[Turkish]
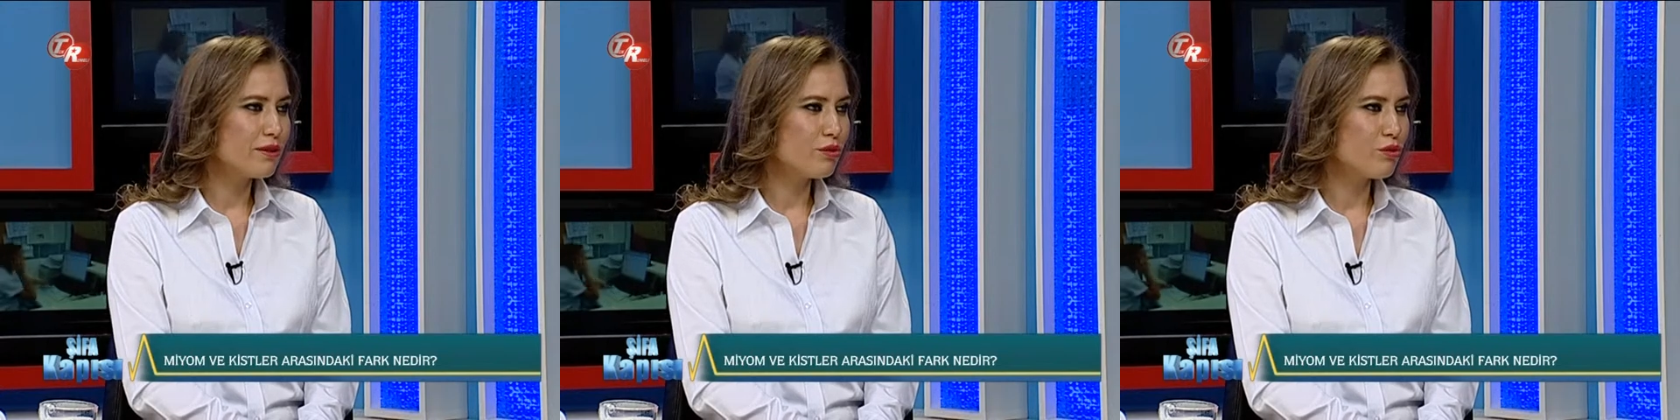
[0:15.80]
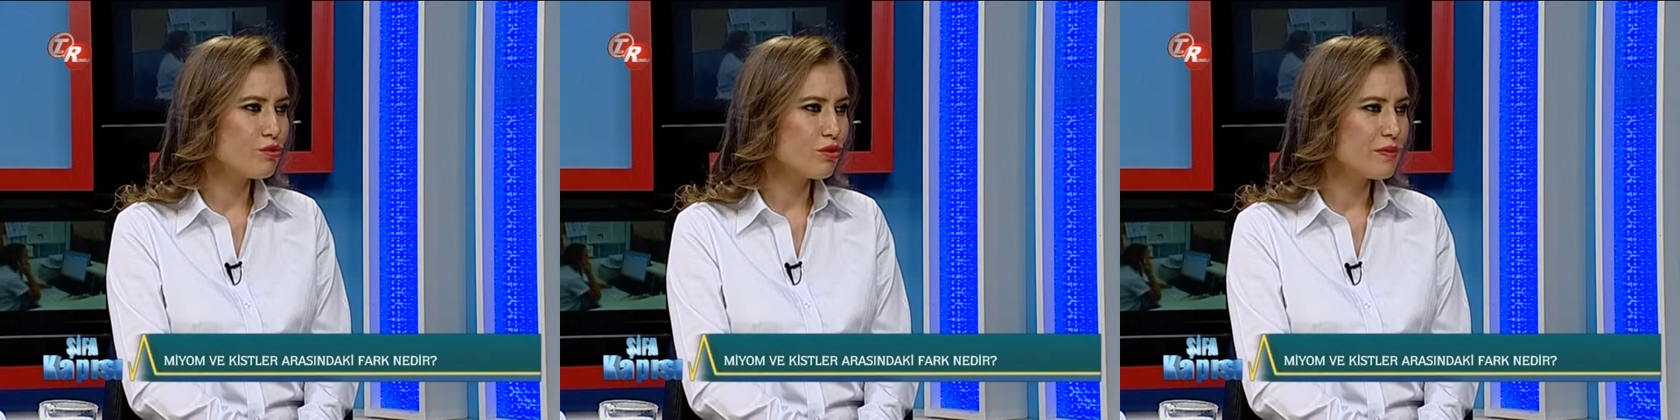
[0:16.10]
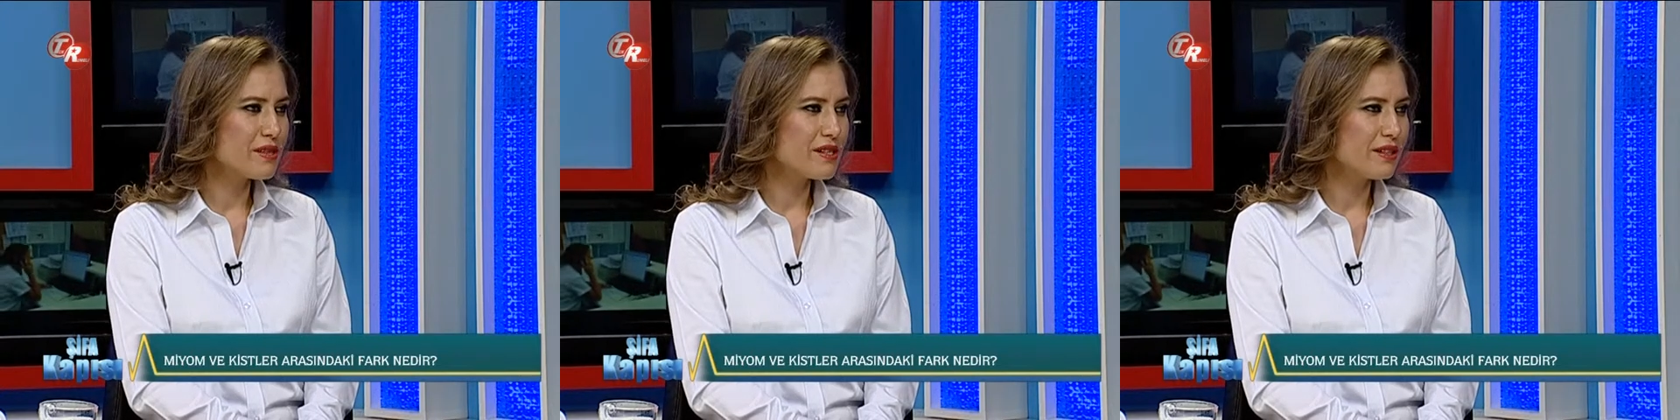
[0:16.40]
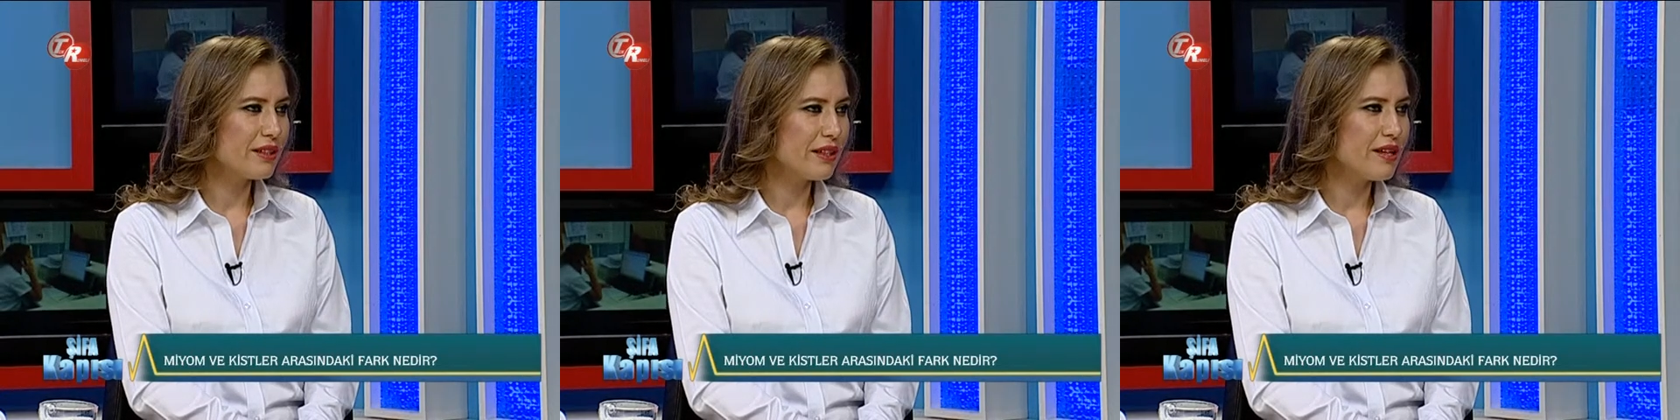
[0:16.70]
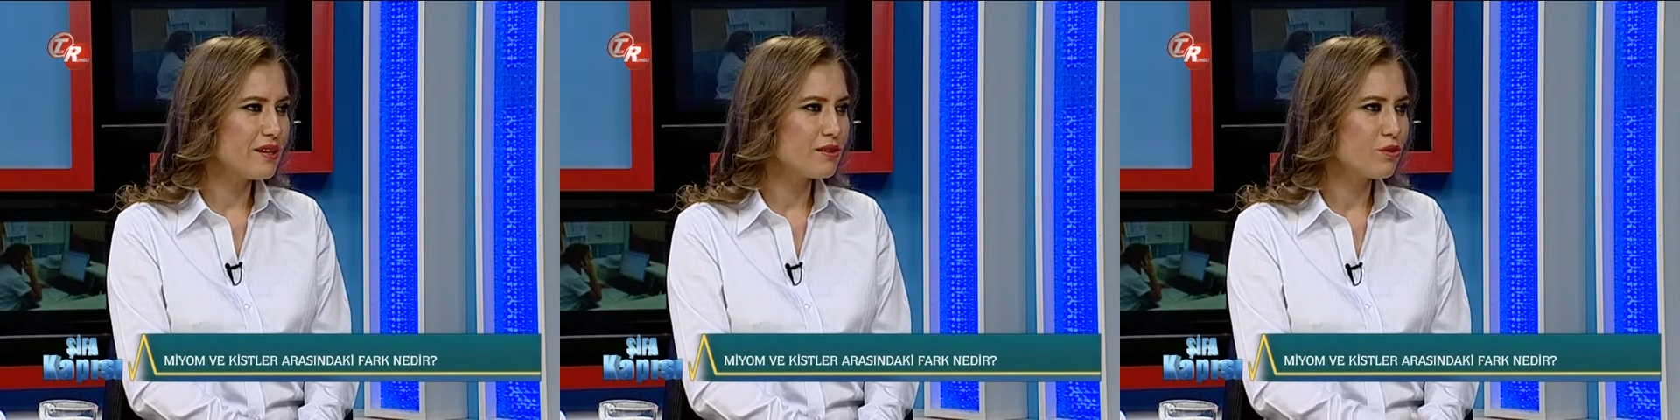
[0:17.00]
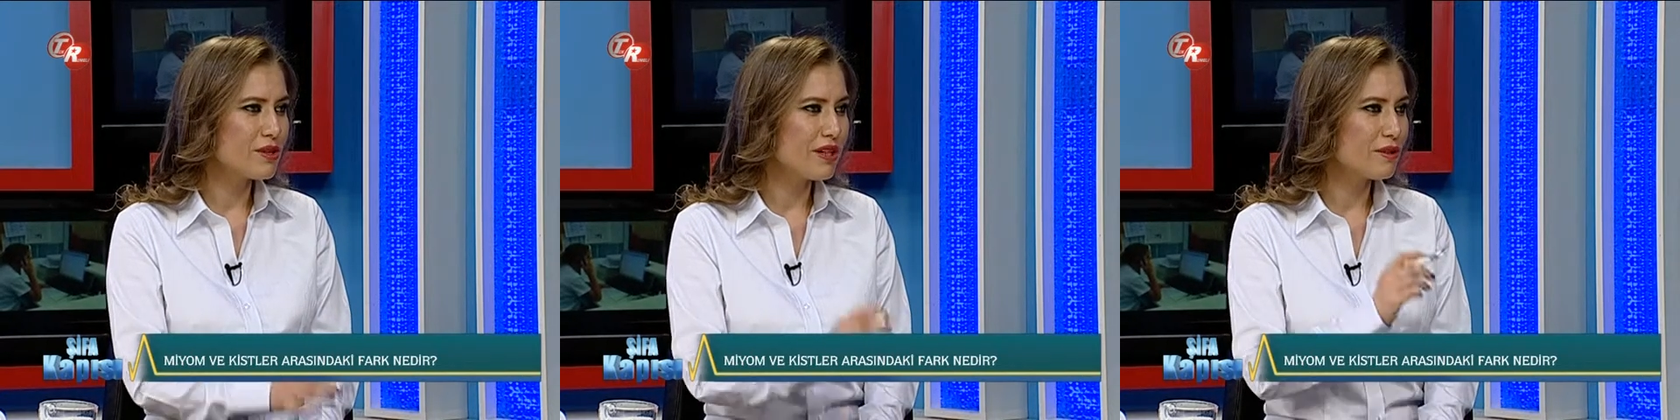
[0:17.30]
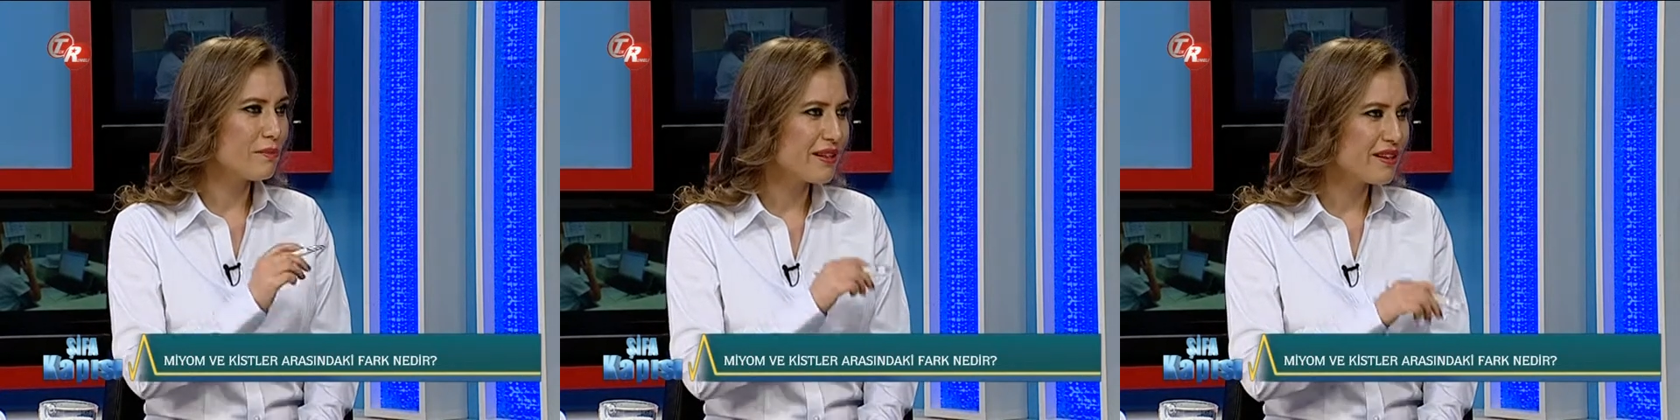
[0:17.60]
gözükmesi ileride
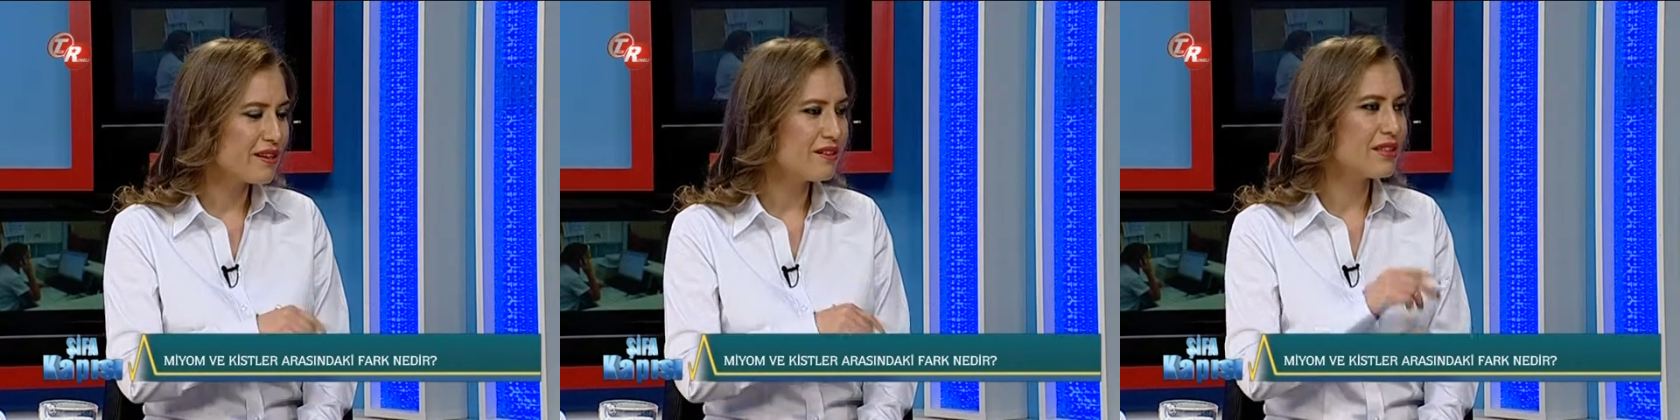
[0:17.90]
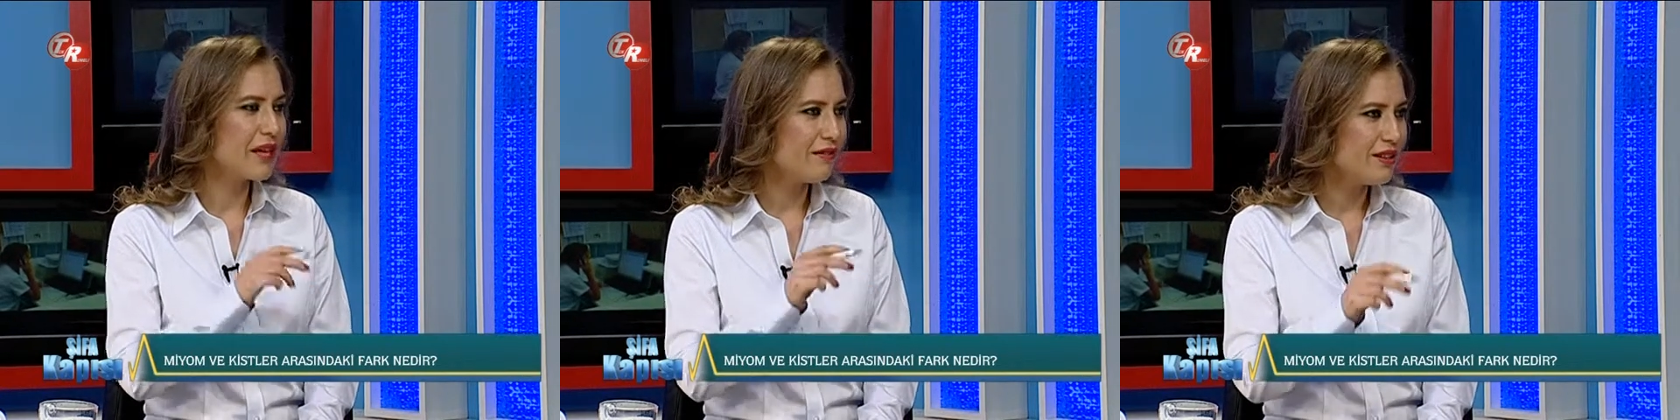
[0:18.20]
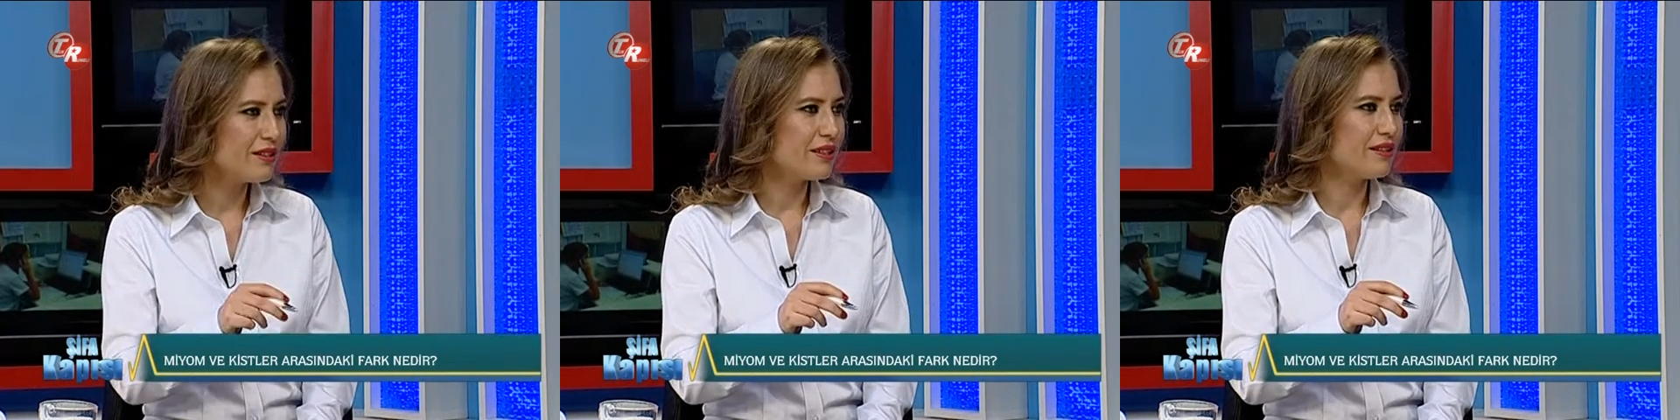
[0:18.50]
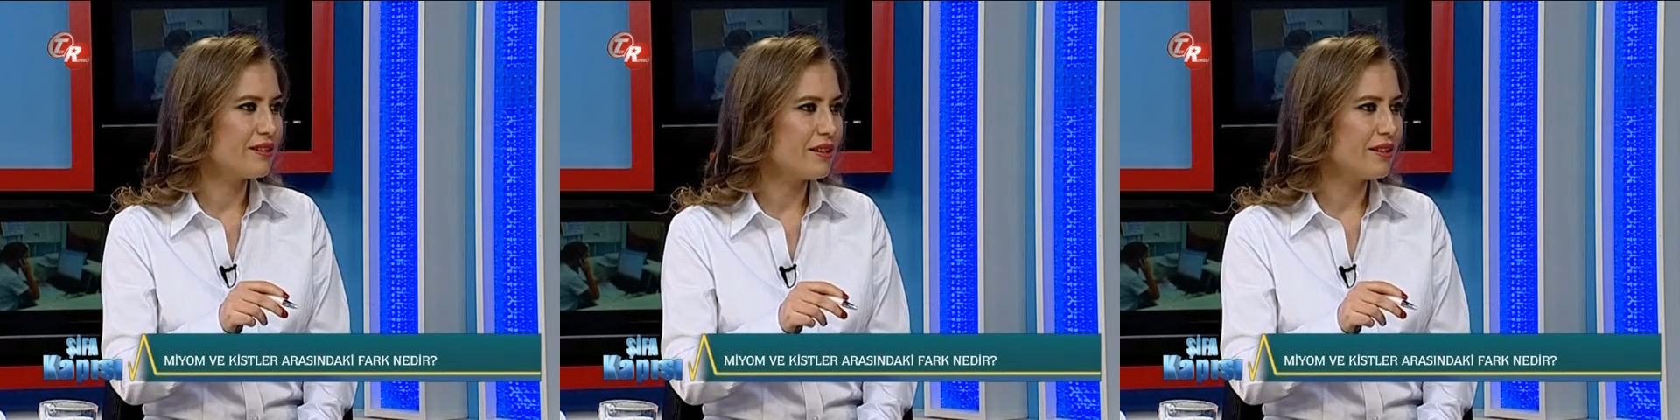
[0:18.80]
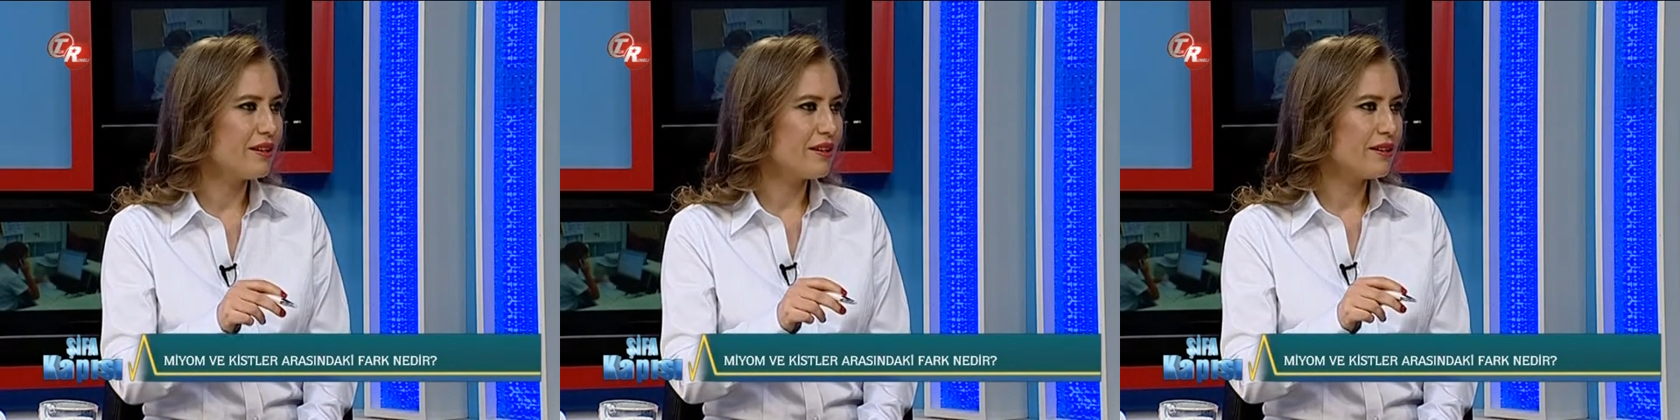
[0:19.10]
özellikle bekarların evlilik adına evet.